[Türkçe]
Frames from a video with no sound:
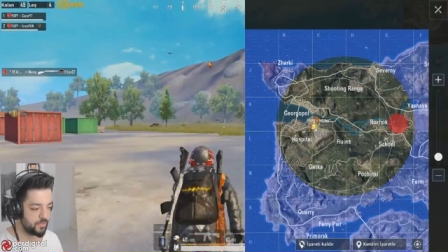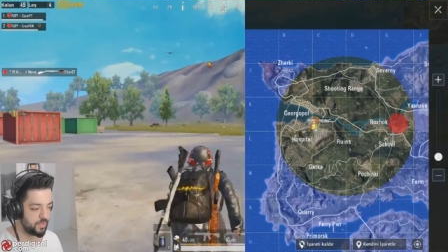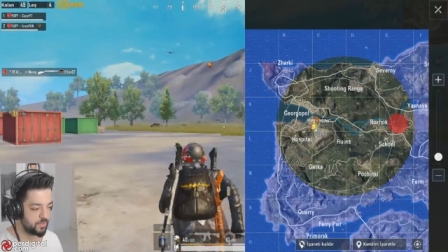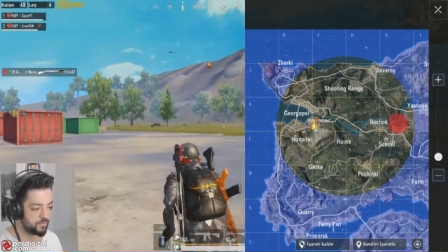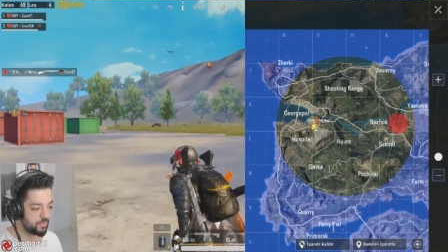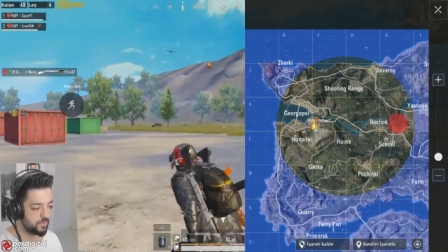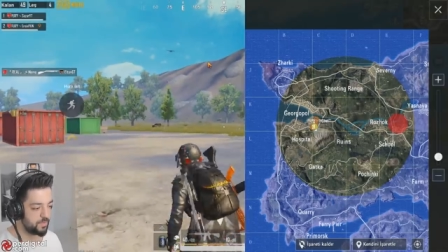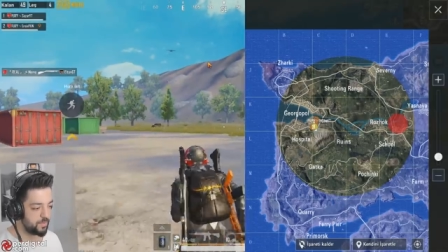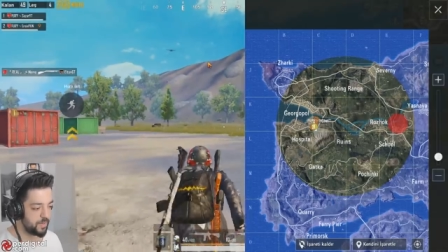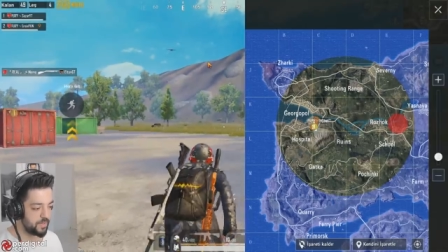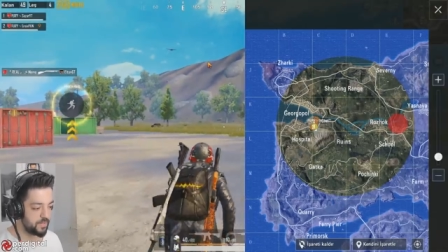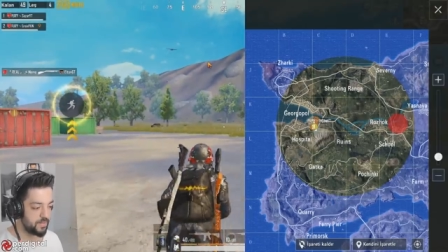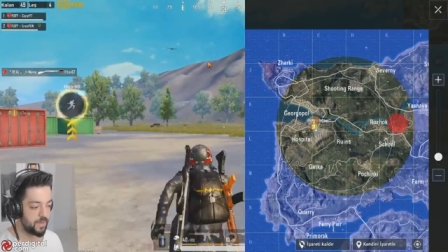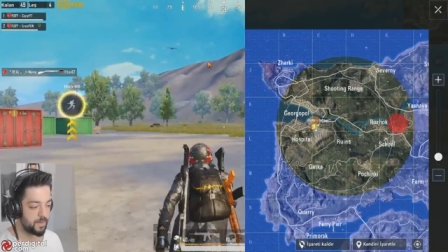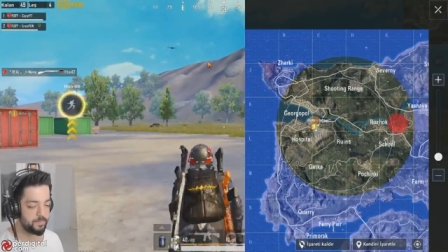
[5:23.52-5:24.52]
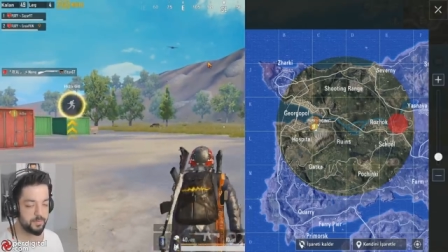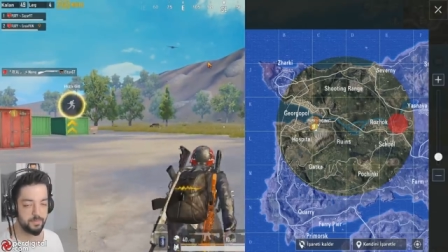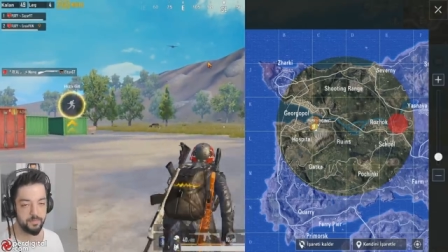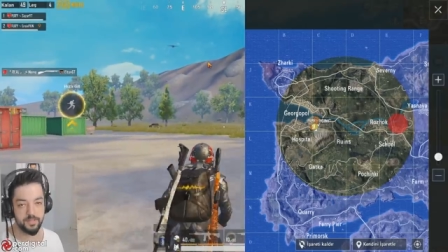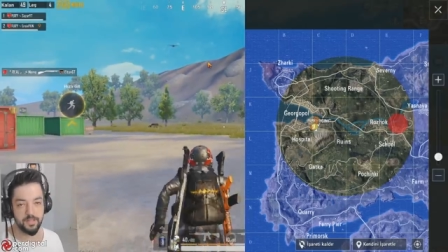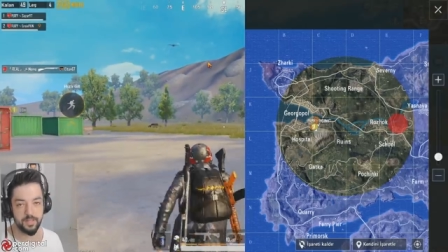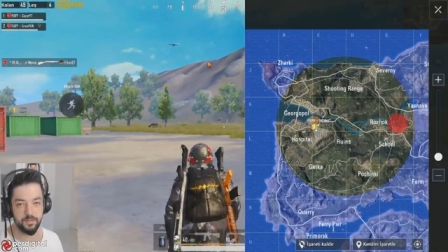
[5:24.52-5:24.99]
Ondan sonra bir baygın
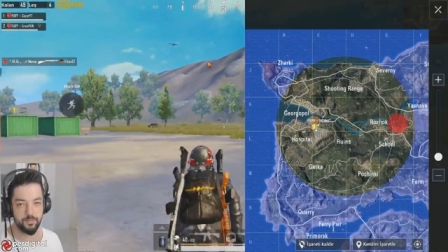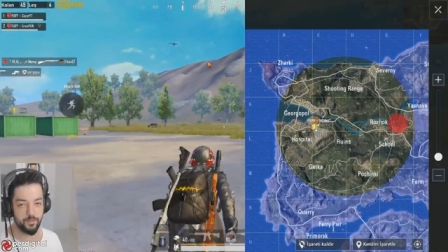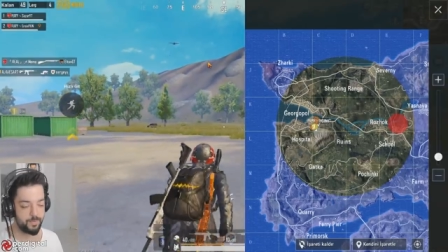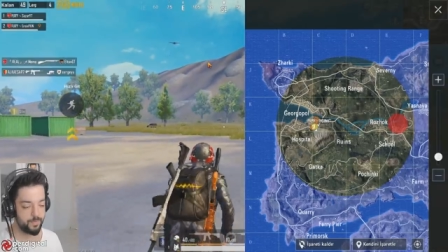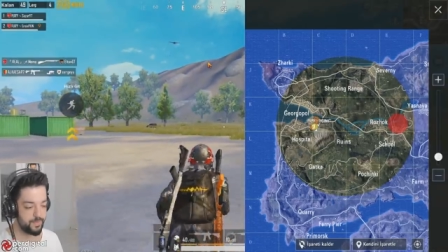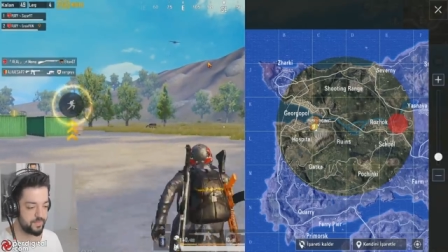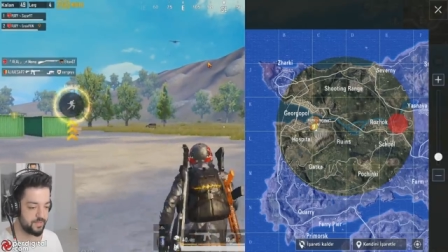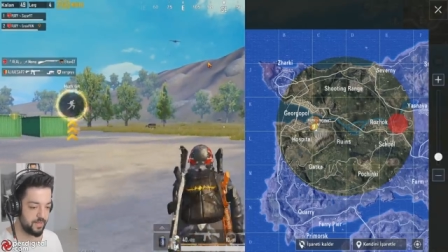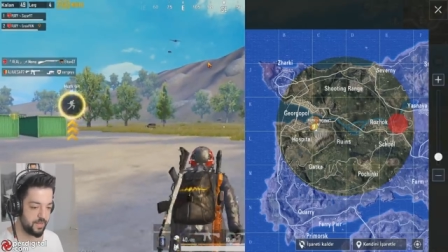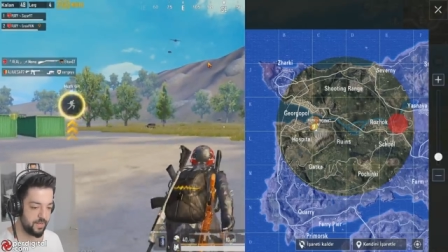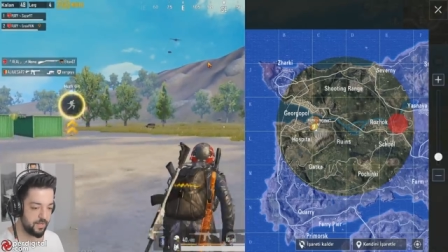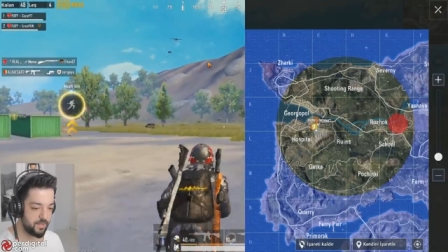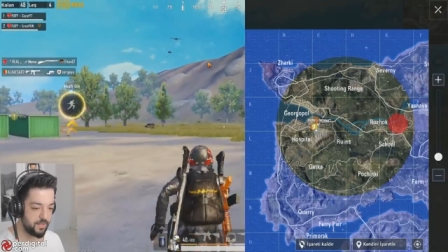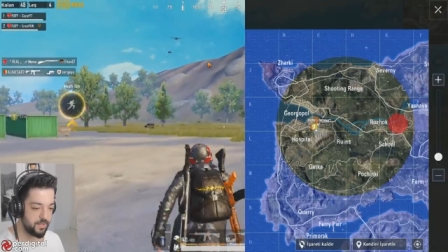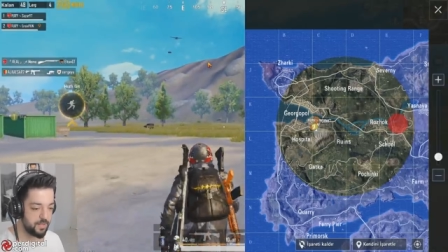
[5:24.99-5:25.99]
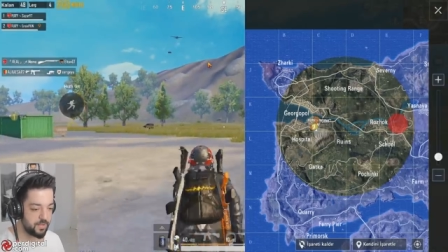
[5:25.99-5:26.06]
yaptım mı dalıyorum mesela.